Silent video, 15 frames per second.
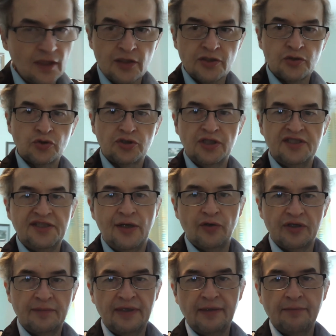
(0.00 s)
So steht es ja auch
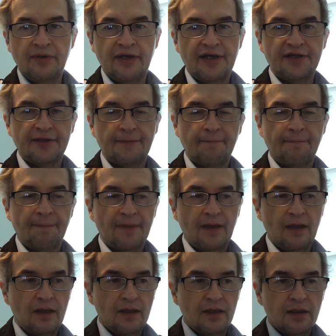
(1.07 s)
in meinem Bericht
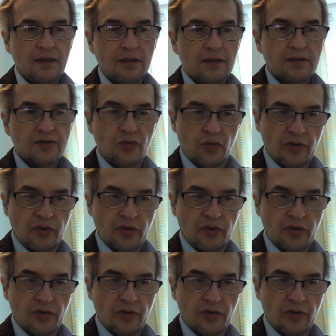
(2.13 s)
so,